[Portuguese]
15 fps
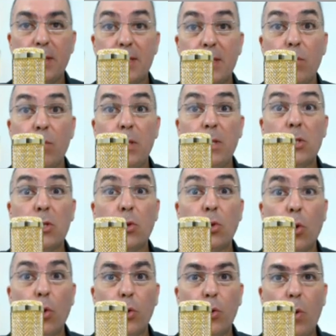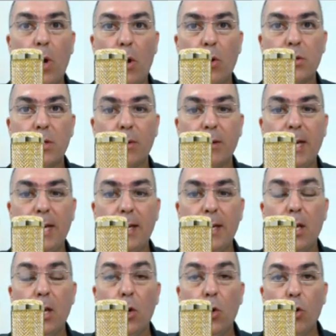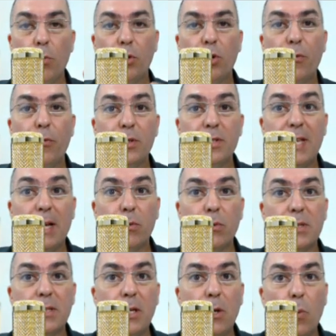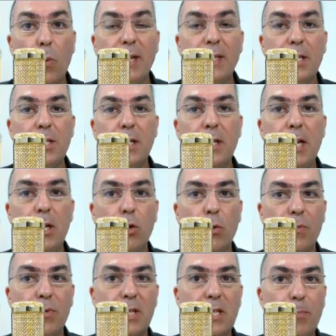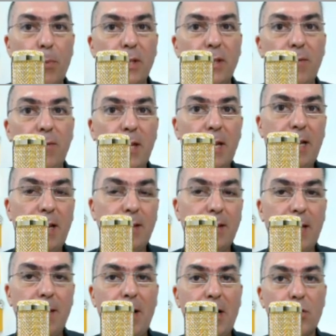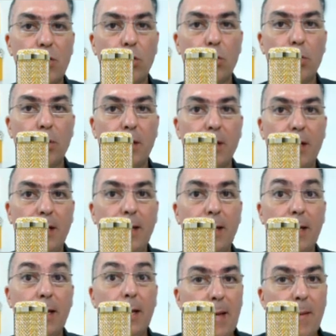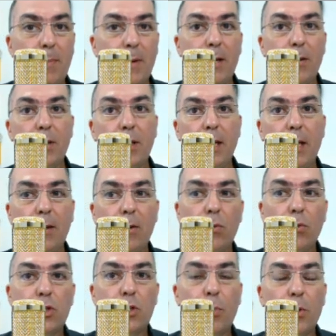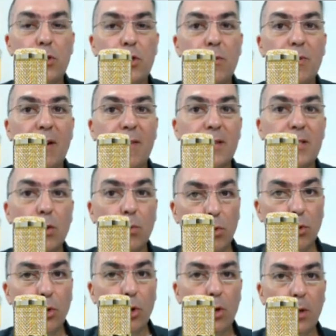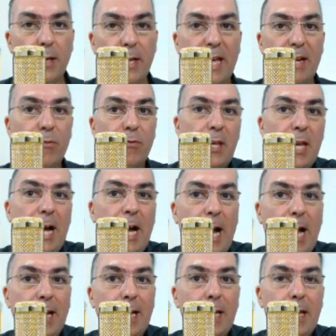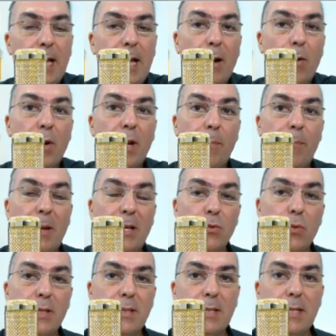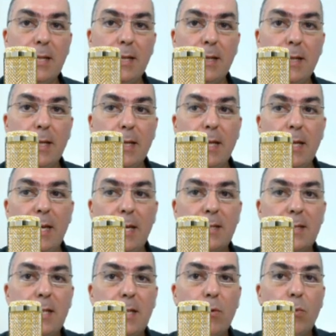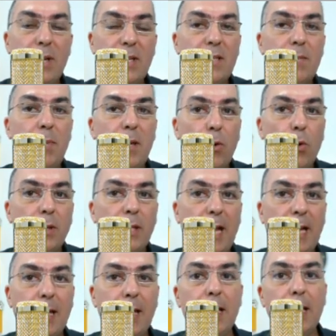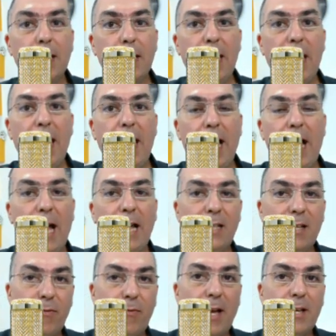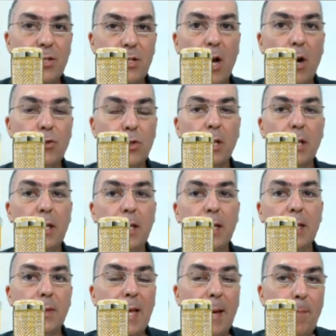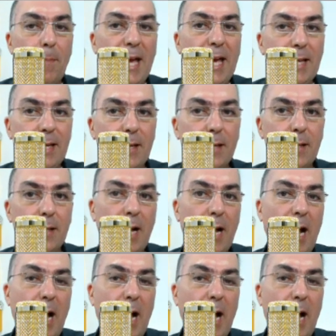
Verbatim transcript: porque senão estouro o áudio, tá ok? O microfone está com 50 de ganho, como vocês podem ver na, na, imagem que eu estou botando aí. Lembrando que o dispositivo de gravação mudou, era via high, agora passou a ser esse USB codec, que é a interface de áudio aqui da Behringer,